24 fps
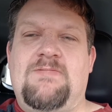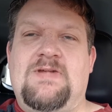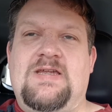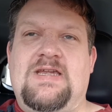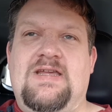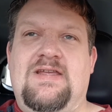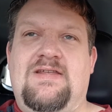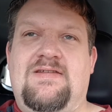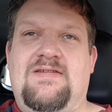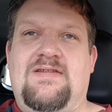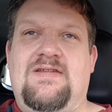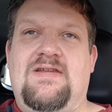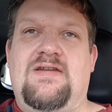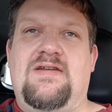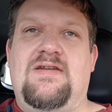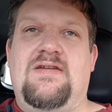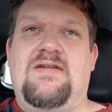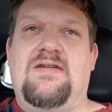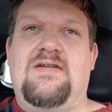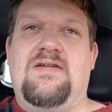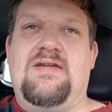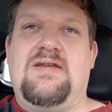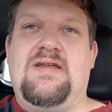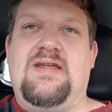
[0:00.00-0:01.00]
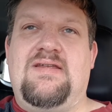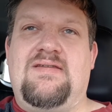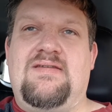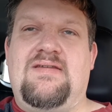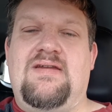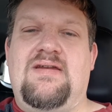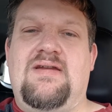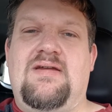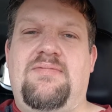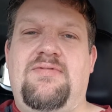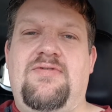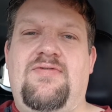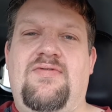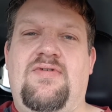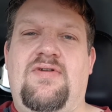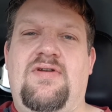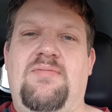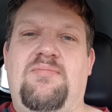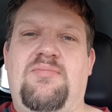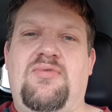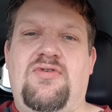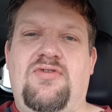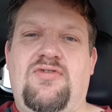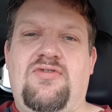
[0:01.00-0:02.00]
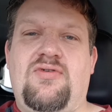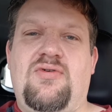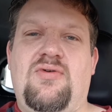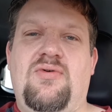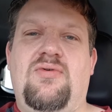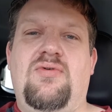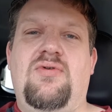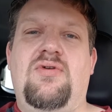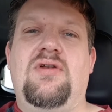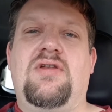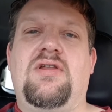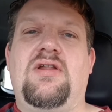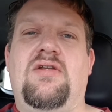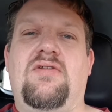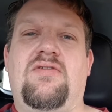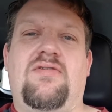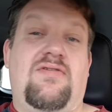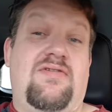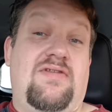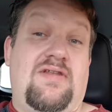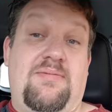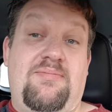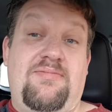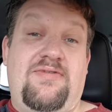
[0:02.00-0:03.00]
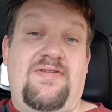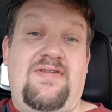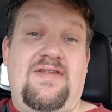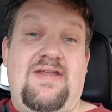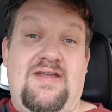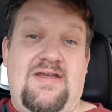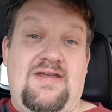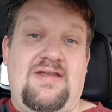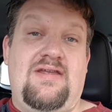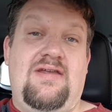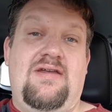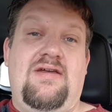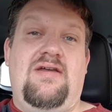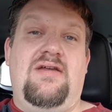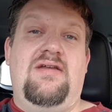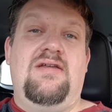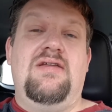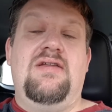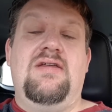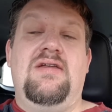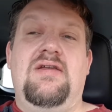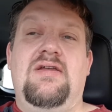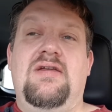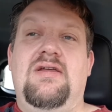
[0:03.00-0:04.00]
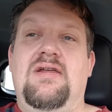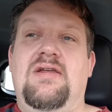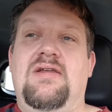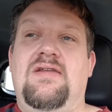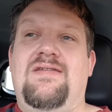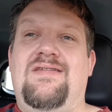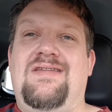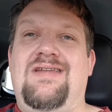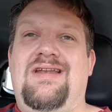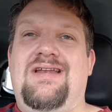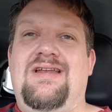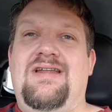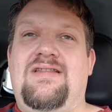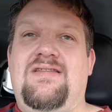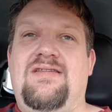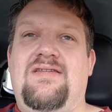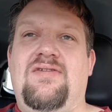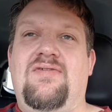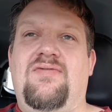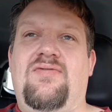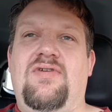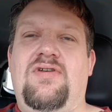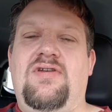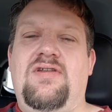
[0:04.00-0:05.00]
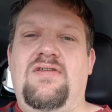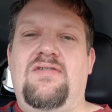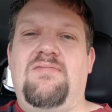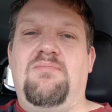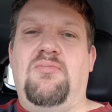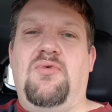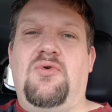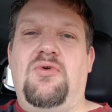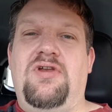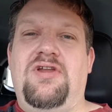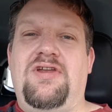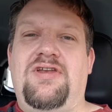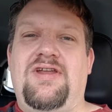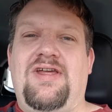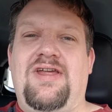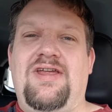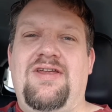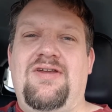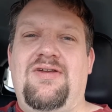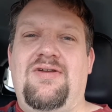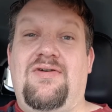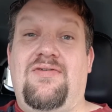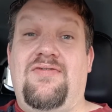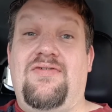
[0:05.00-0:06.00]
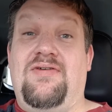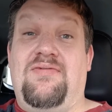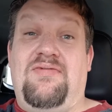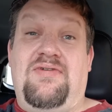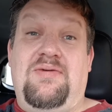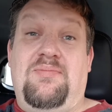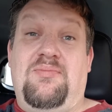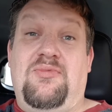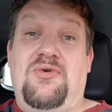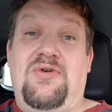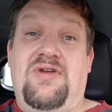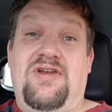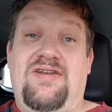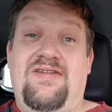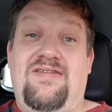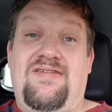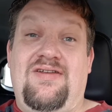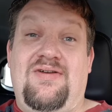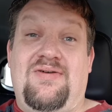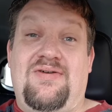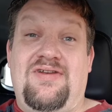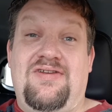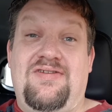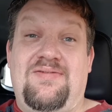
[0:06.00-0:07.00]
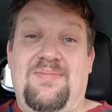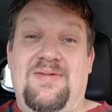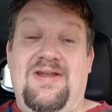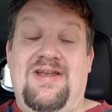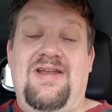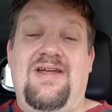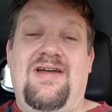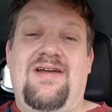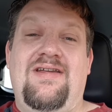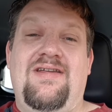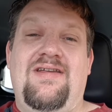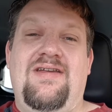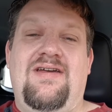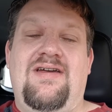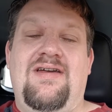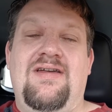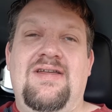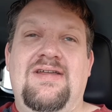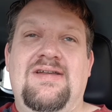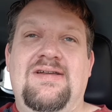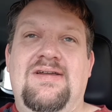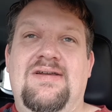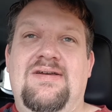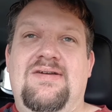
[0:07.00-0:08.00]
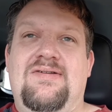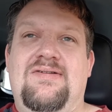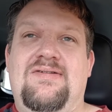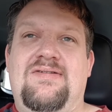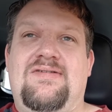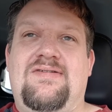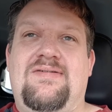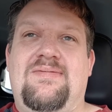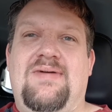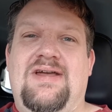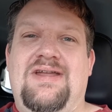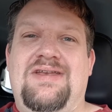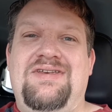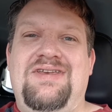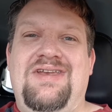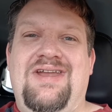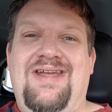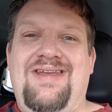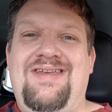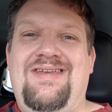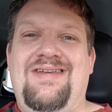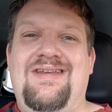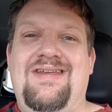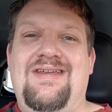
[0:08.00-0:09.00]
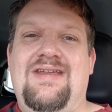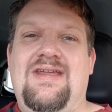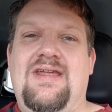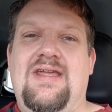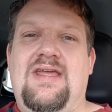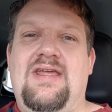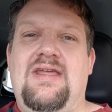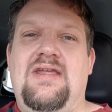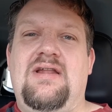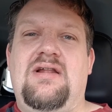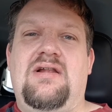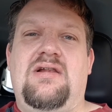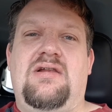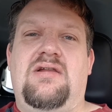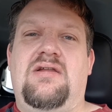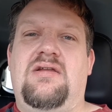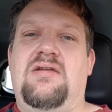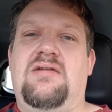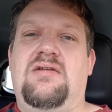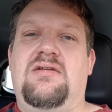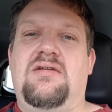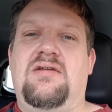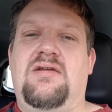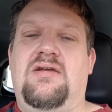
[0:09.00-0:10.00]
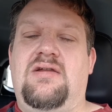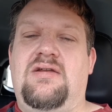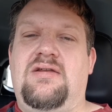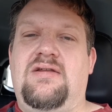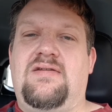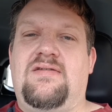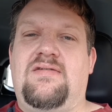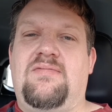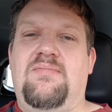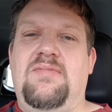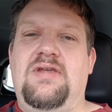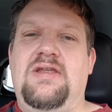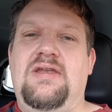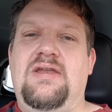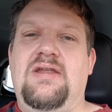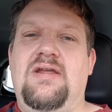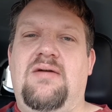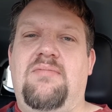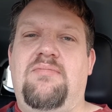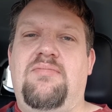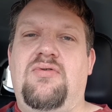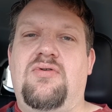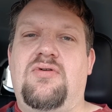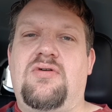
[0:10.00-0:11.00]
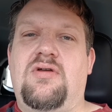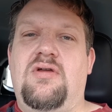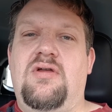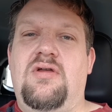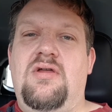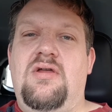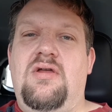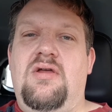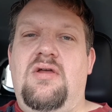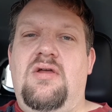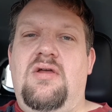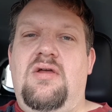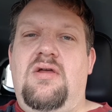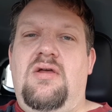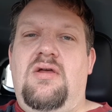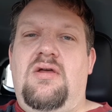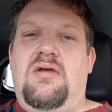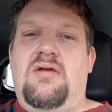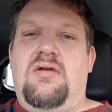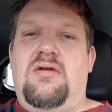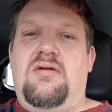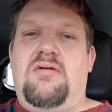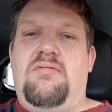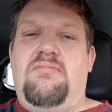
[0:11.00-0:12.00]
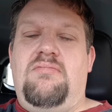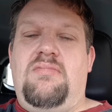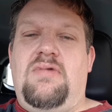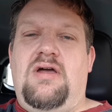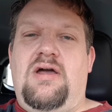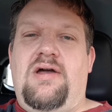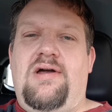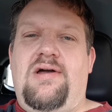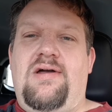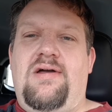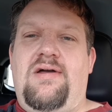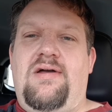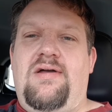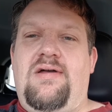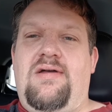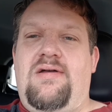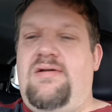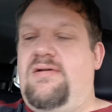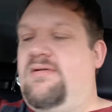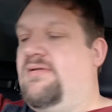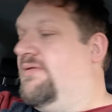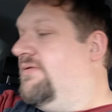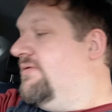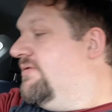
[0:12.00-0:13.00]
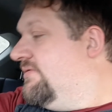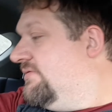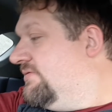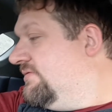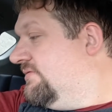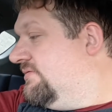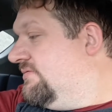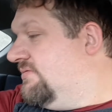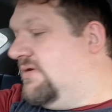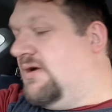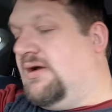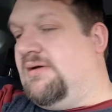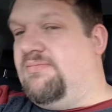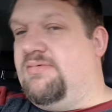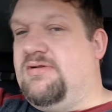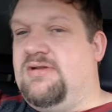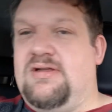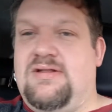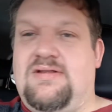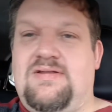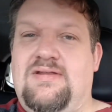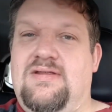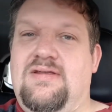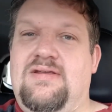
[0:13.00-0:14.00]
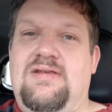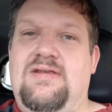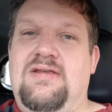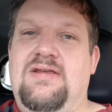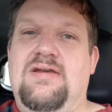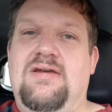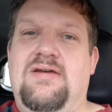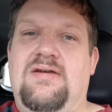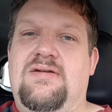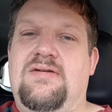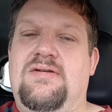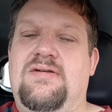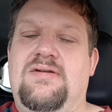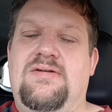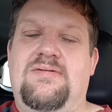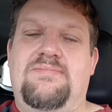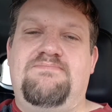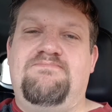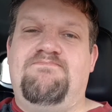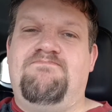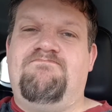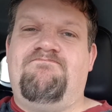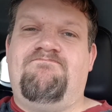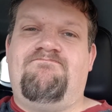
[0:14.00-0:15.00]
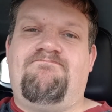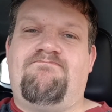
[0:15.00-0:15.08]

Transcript: gestern gestern habe ich von der Post geholt, also Samstag, ja. Ist der letzte für diesen Monat eingetroffen, aber der Monat ist ja auch nicht mehr lang, ja. Und zwar Nightingale, ja, das Media Book. Ähm, äh, habe ich jetzt nicht hier. Ähm,